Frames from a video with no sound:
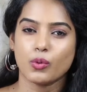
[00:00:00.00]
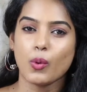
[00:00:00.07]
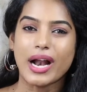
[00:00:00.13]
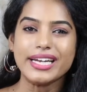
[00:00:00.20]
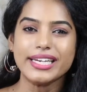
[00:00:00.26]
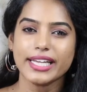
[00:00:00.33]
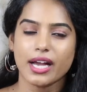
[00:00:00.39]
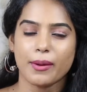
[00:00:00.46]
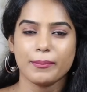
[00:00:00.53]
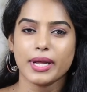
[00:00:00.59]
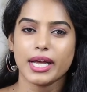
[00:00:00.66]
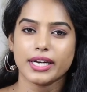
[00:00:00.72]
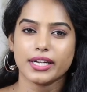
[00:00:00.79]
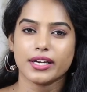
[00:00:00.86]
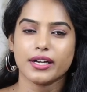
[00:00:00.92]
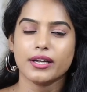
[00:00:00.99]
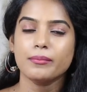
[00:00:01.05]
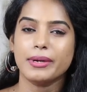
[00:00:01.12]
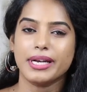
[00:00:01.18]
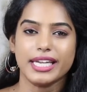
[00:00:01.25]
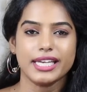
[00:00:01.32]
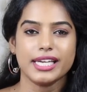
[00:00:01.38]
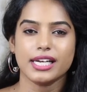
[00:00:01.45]
குவாலிட்டி கம்மியாக இருக்கிற
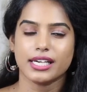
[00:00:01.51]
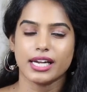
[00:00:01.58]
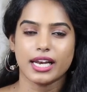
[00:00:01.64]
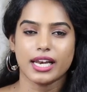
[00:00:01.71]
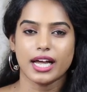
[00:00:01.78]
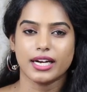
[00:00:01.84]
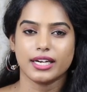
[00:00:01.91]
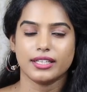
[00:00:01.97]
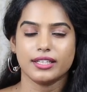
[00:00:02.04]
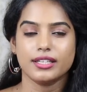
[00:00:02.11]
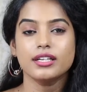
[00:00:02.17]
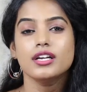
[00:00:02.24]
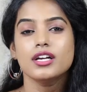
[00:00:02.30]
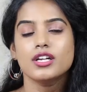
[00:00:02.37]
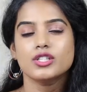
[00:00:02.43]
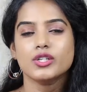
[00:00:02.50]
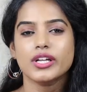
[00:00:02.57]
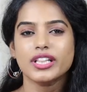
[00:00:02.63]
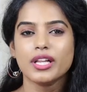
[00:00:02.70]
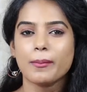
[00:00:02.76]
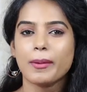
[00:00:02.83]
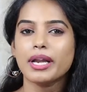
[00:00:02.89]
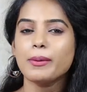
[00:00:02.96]
மெட்டீரியல்னால ஆனது ஸோ
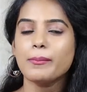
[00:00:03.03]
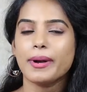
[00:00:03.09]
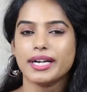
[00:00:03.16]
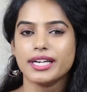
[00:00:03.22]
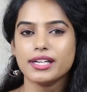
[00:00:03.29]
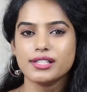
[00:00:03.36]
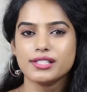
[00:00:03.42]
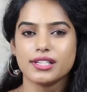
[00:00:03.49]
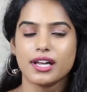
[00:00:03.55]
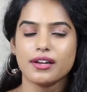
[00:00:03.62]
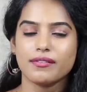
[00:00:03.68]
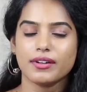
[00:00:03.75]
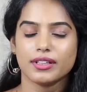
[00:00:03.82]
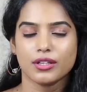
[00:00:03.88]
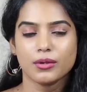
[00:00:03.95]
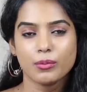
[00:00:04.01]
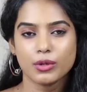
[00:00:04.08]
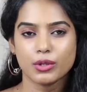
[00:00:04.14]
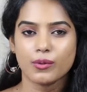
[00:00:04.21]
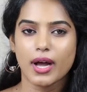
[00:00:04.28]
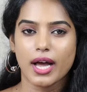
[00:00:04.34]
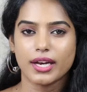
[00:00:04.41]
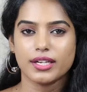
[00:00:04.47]
இந்த மாதிரி மெட்டல்ஸ்லாம் வந்து
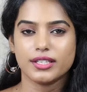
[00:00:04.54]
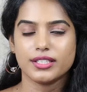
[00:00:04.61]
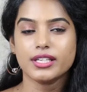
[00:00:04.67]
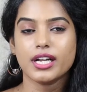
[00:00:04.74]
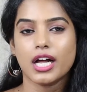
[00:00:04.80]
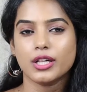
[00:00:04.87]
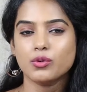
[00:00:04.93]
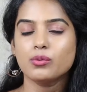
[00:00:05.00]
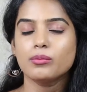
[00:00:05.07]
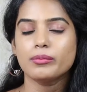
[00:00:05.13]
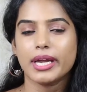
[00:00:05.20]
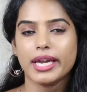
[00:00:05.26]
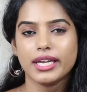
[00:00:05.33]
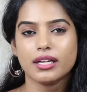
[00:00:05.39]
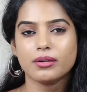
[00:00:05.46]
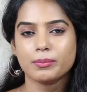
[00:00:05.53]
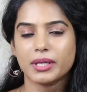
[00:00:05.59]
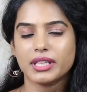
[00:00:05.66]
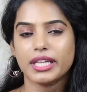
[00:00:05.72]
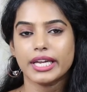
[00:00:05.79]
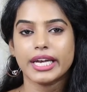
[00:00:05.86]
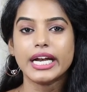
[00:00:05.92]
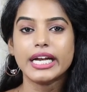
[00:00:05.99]
பொதுவாக அலர்ஜிக் அதுவும் மெயினாக
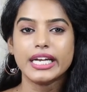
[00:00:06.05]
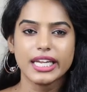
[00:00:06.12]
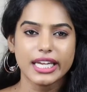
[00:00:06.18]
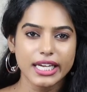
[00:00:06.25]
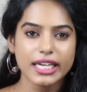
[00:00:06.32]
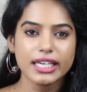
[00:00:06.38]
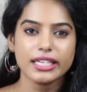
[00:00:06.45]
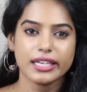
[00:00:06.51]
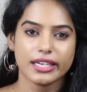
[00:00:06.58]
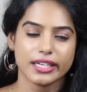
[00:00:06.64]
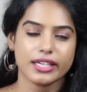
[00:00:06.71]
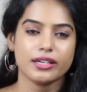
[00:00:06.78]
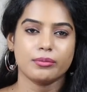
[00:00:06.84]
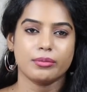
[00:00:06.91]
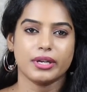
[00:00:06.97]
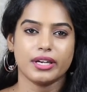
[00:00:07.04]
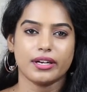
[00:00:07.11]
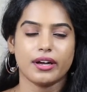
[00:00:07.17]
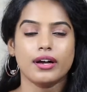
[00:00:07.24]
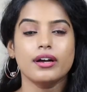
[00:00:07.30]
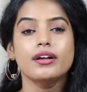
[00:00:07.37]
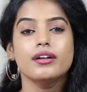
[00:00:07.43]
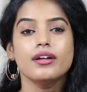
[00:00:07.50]
பார்த்தீங்கன்னா நிக்கல் இருக்குது
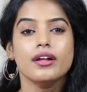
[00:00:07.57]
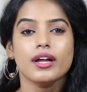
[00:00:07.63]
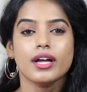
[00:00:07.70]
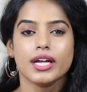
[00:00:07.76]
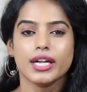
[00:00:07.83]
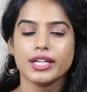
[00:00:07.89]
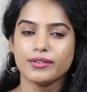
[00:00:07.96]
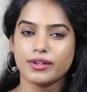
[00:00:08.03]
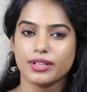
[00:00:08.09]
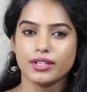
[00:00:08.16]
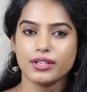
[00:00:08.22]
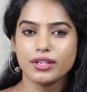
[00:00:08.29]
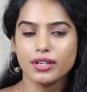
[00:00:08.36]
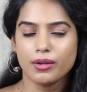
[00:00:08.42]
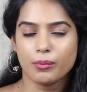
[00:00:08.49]
அப்படின்னா இது வந்து